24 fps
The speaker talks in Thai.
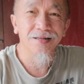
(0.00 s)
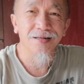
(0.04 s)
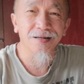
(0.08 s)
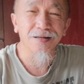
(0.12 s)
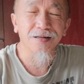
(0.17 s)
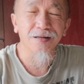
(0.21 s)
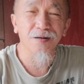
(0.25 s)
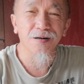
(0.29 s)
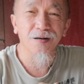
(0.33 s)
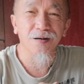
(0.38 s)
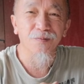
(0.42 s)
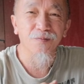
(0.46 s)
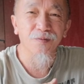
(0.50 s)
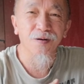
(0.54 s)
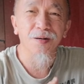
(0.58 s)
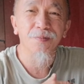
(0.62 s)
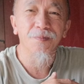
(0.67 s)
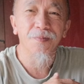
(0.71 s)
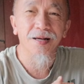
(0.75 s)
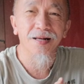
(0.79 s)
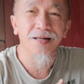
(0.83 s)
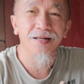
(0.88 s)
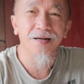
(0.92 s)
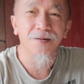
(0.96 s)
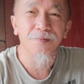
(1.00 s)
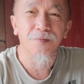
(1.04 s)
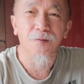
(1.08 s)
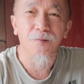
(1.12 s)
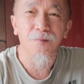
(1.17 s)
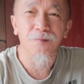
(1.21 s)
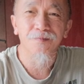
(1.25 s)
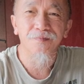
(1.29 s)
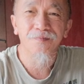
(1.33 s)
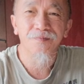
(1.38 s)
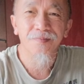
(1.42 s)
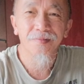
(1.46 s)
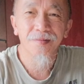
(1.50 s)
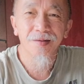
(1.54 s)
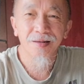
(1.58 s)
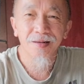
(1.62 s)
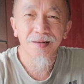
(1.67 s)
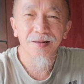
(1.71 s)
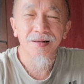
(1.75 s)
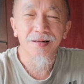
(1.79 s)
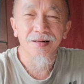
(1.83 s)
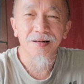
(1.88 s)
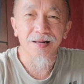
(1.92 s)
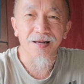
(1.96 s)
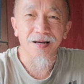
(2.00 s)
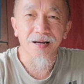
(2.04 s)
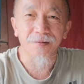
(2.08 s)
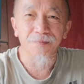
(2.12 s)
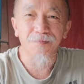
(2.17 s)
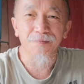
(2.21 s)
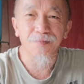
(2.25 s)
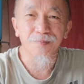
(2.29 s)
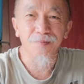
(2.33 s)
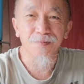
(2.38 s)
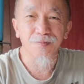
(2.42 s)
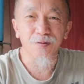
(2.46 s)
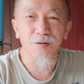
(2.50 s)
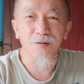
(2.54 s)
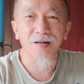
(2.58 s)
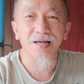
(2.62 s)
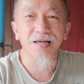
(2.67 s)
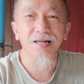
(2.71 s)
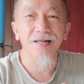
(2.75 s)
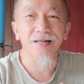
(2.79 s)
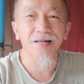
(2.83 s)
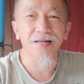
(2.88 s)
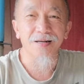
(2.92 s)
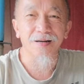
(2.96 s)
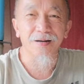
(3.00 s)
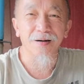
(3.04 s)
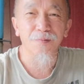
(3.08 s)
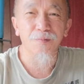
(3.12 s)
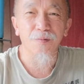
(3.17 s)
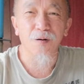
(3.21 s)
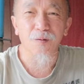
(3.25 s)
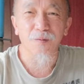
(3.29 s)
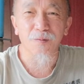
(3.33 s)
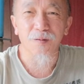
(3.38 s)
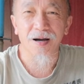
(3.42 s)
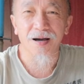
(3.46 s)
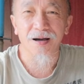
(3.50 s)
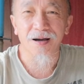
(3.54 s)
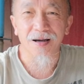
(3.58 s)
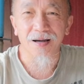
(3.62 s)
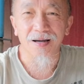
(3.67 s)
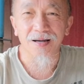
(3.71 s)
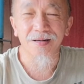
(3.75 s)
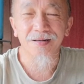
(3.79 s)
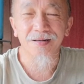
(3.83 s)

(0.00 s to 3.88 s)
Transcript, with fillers: แล้วก็เวิร์กเบนกับผมนะครับน้องคริสเนี่ยเขาบอกว่า